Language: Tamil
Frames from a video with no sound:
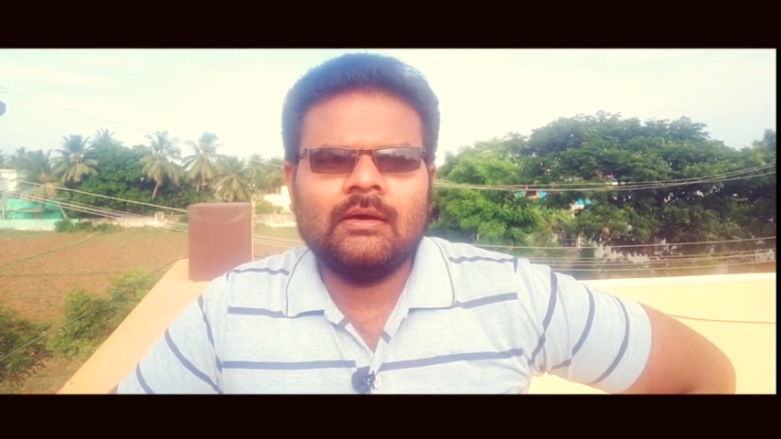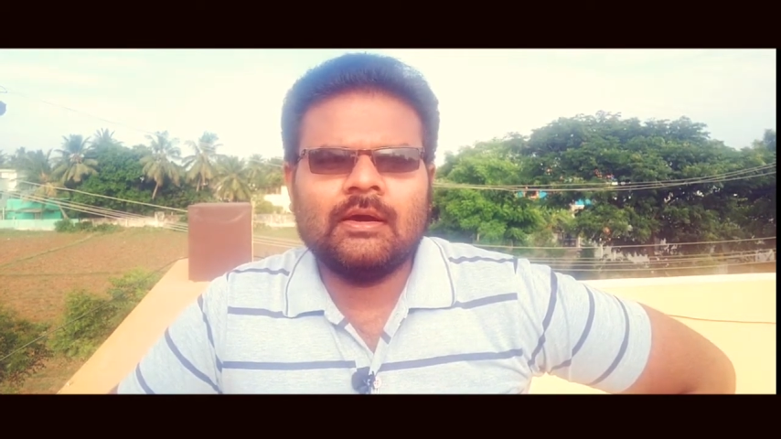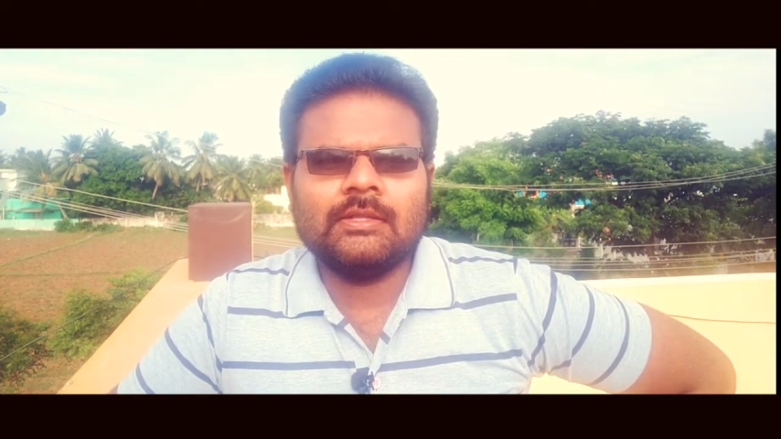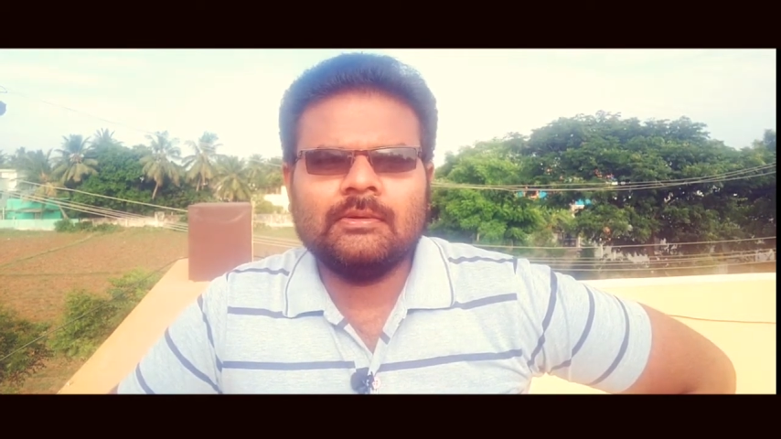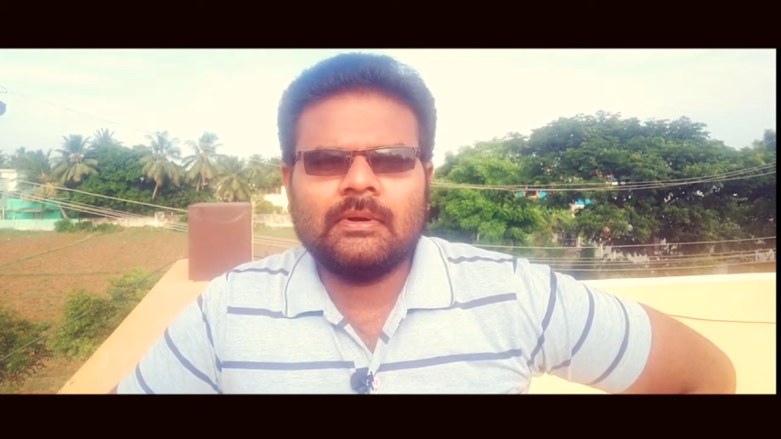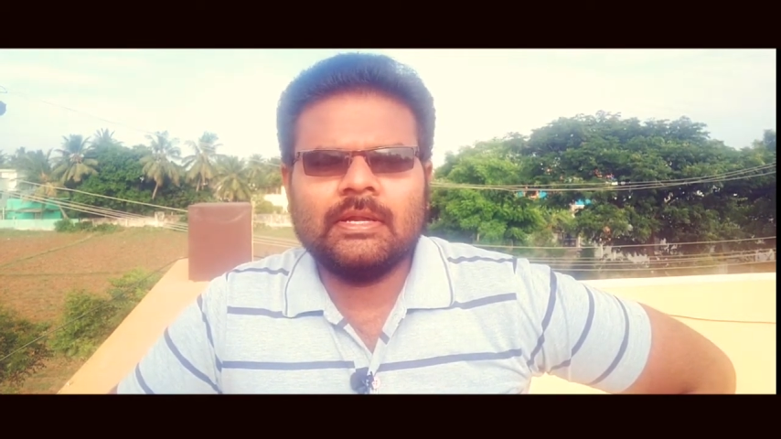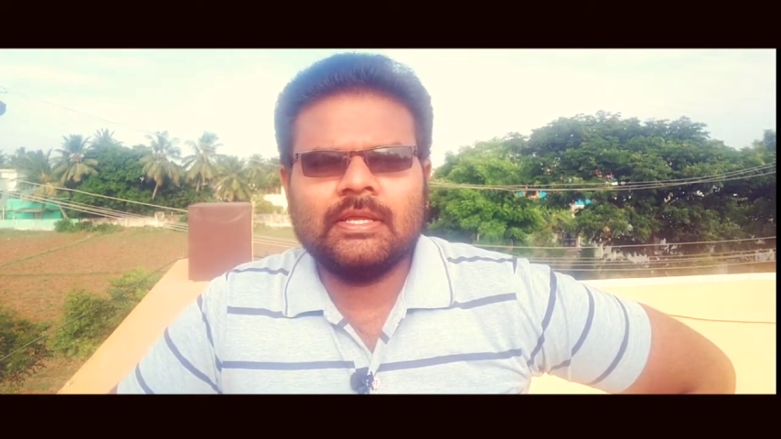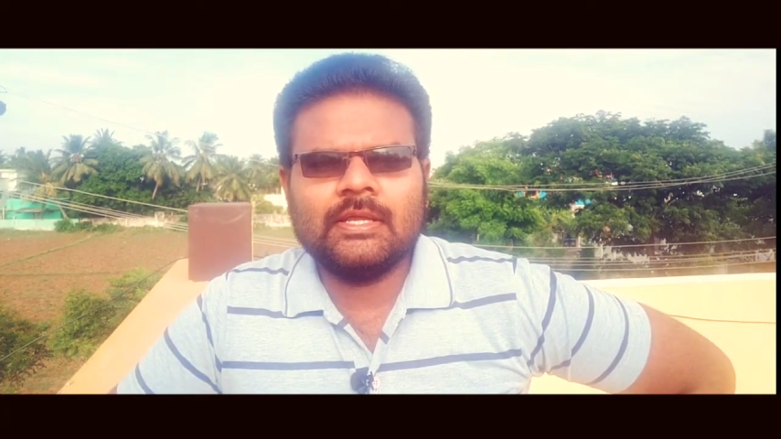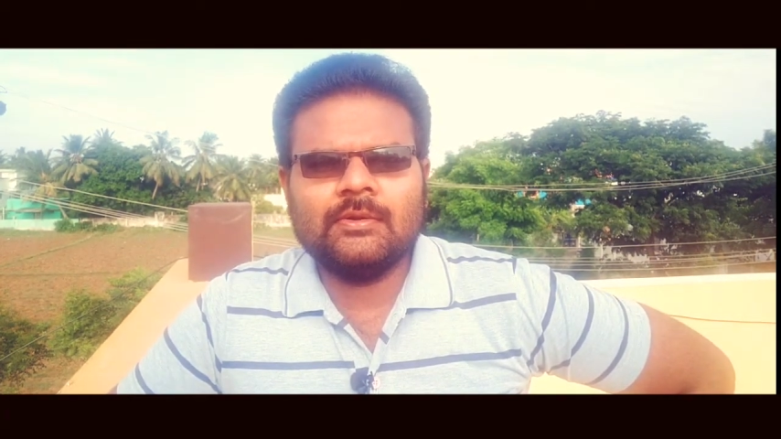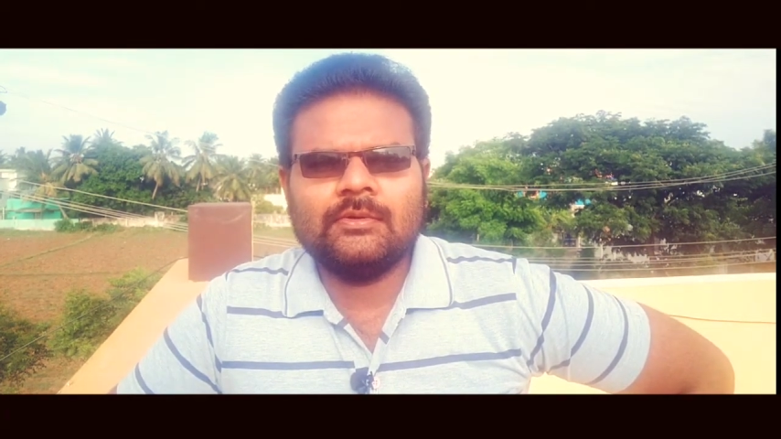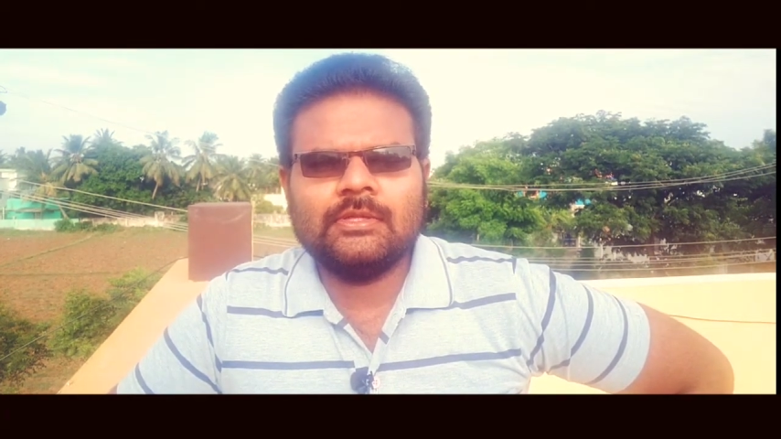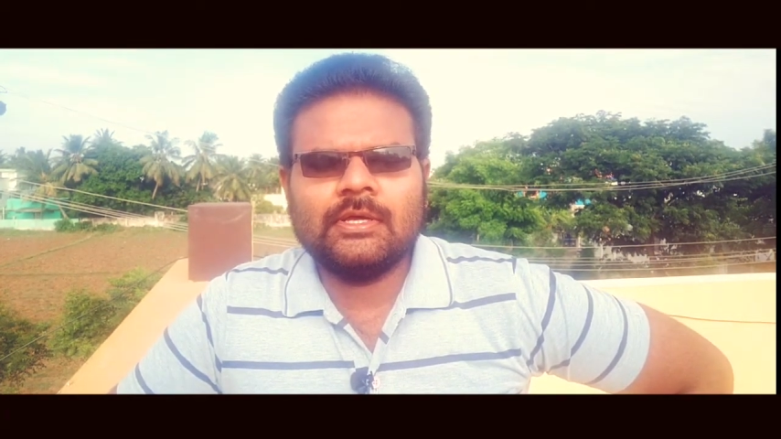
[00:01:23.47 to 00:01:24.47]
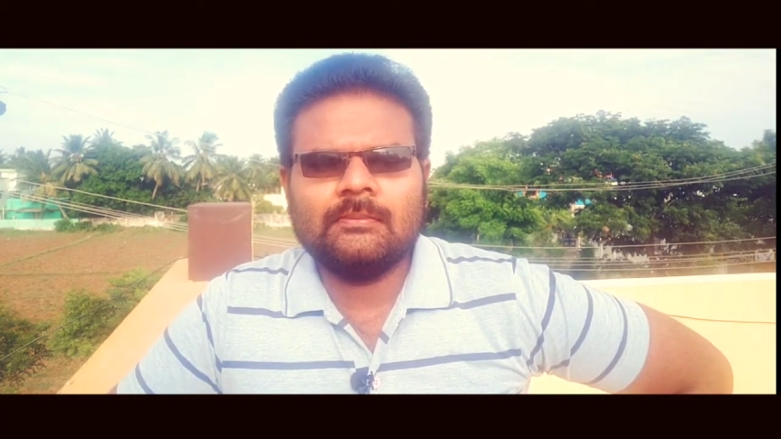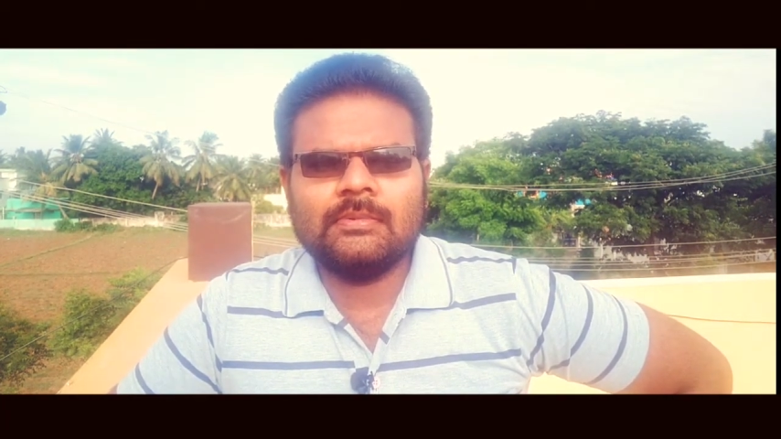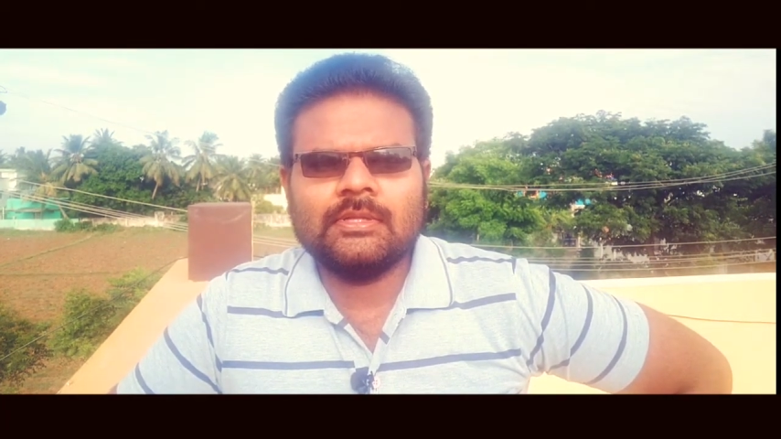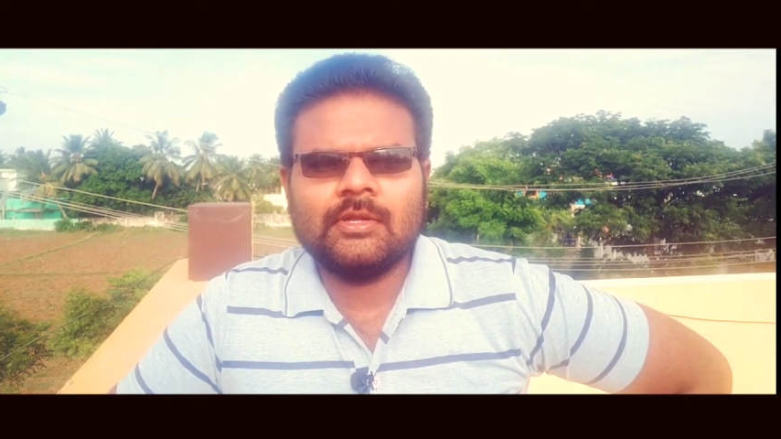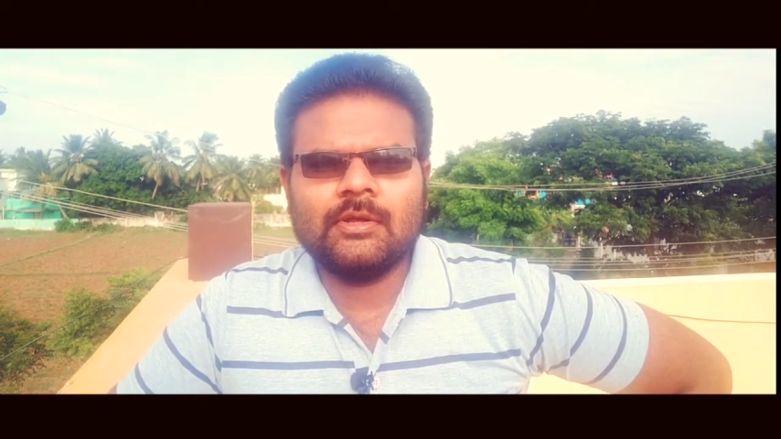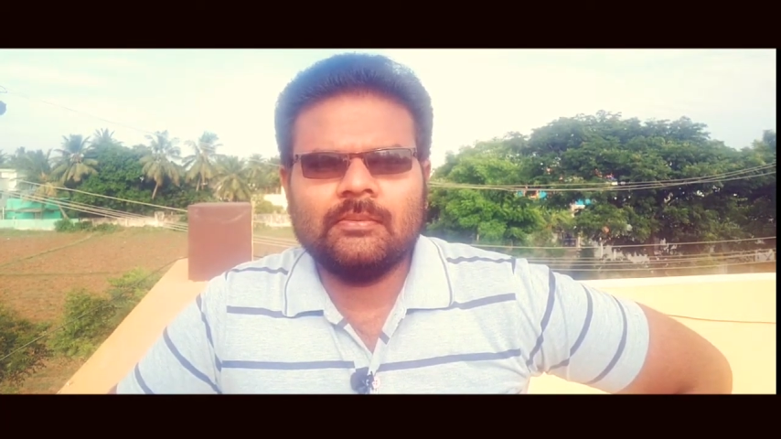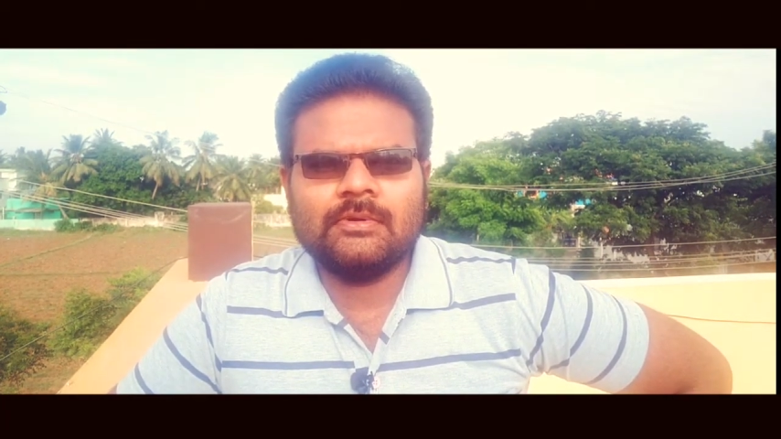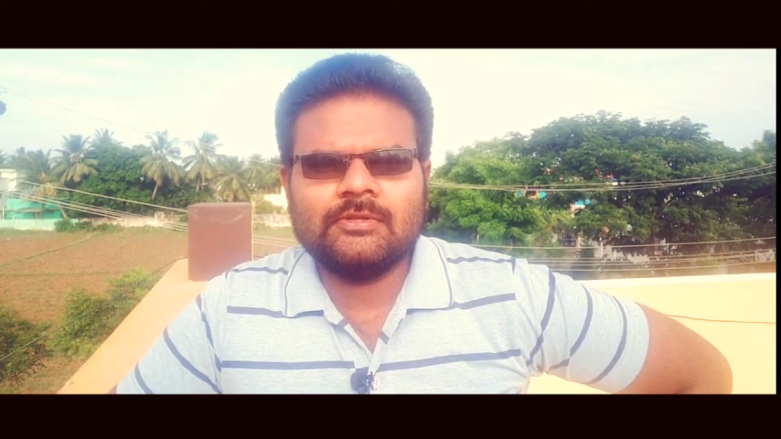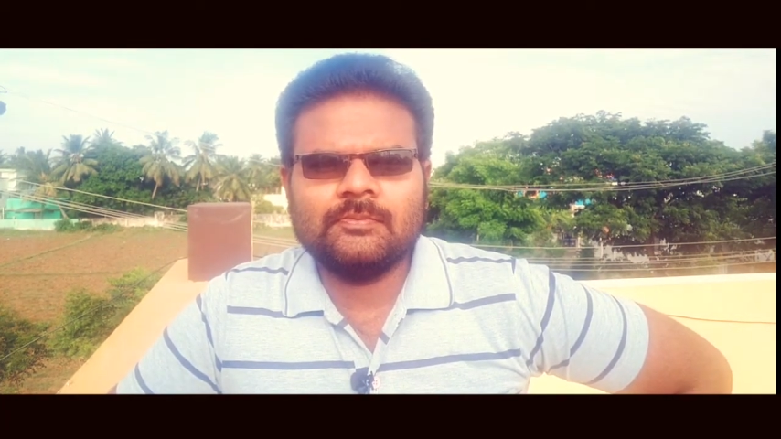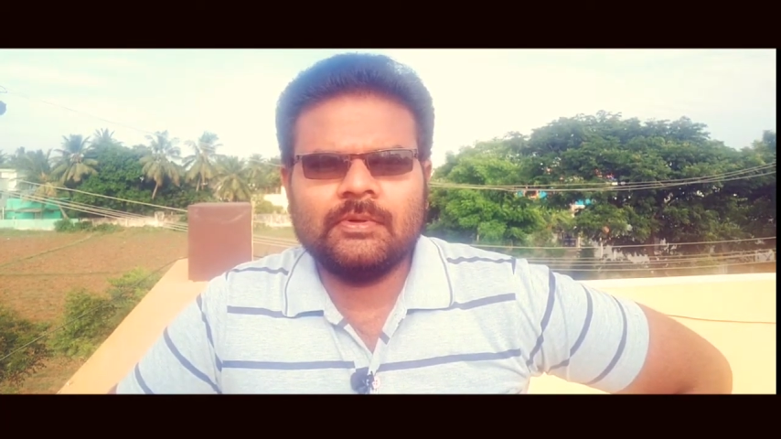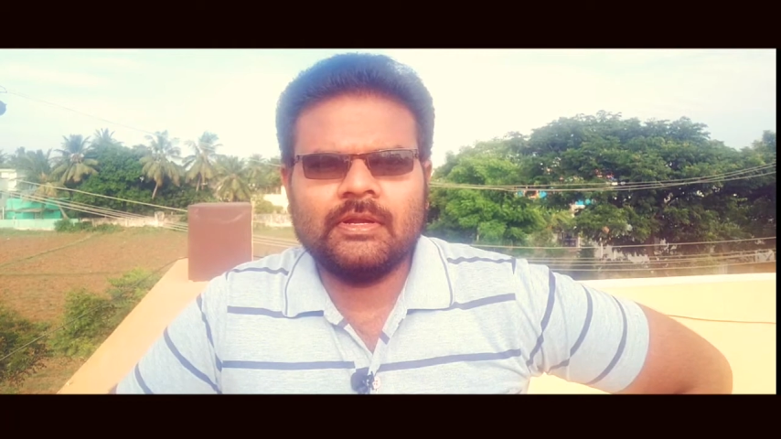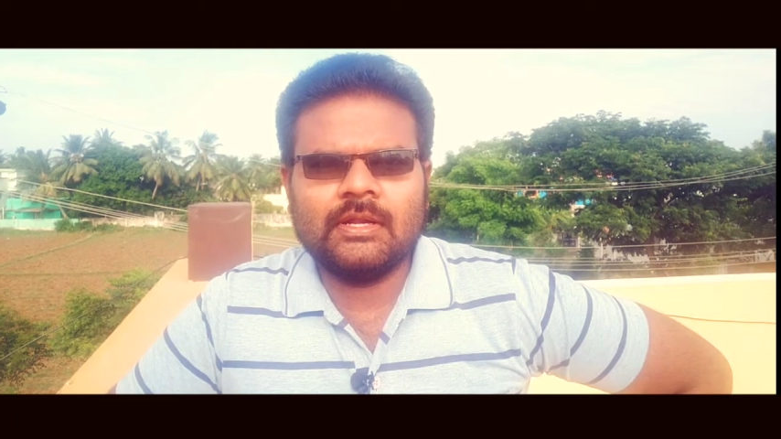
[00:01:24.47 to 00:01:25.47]
வந்து மணிக்கு நூற்றி ஐம்பது கிலோமீட்டர்
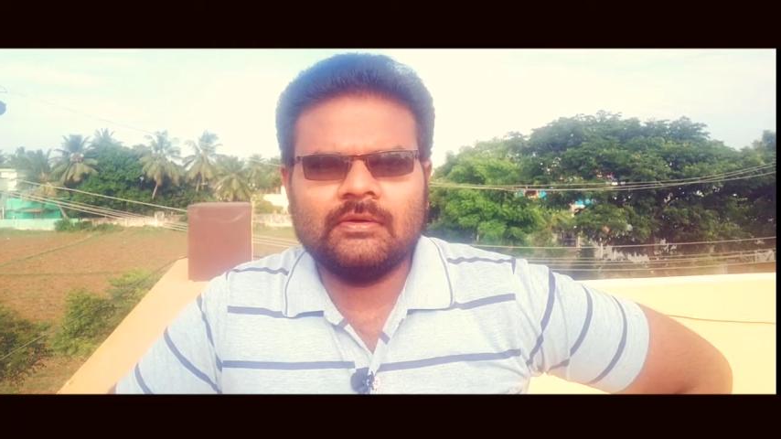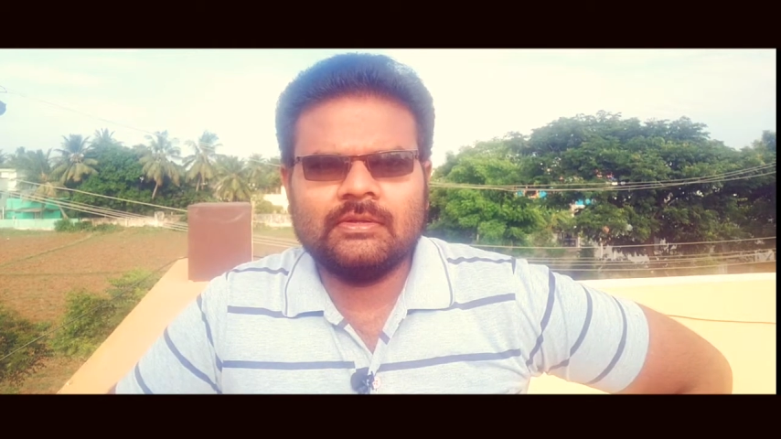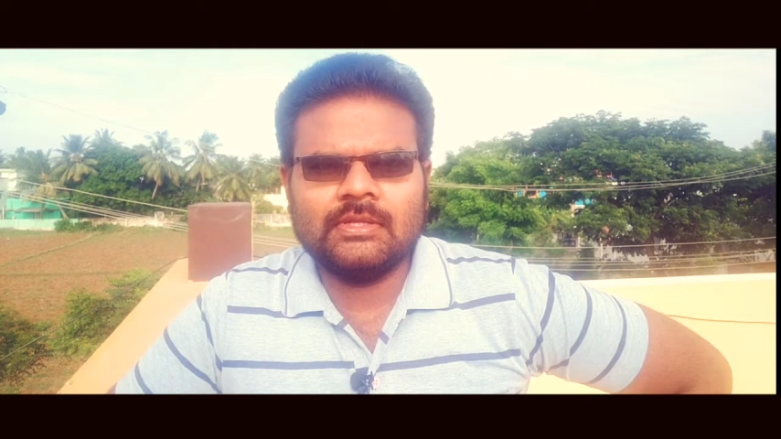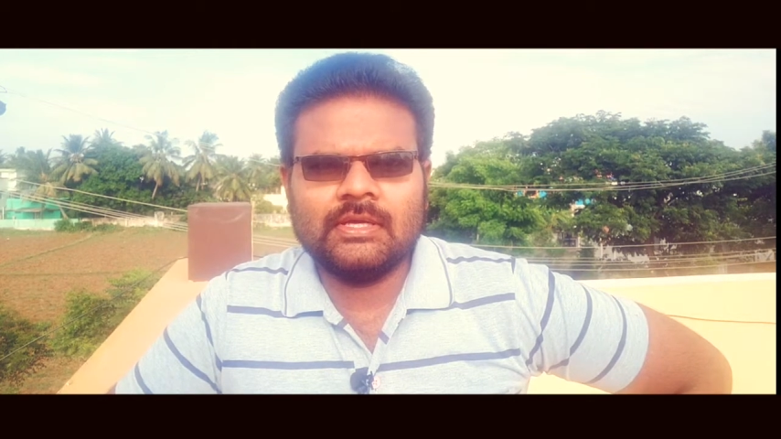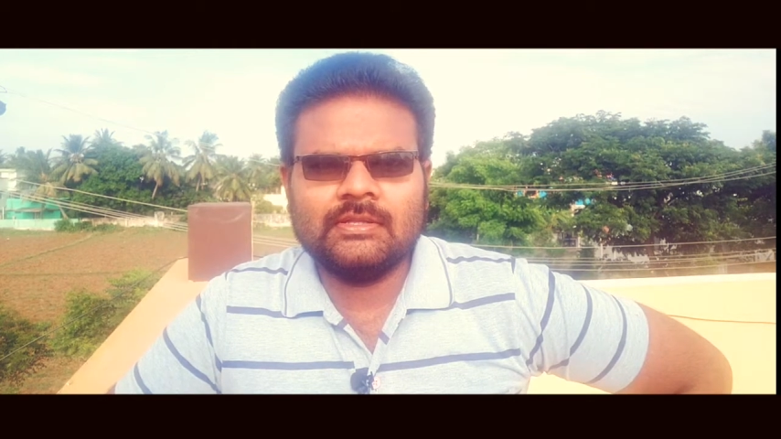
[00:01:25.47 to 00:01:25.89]
ஸ்பீடில் வந்து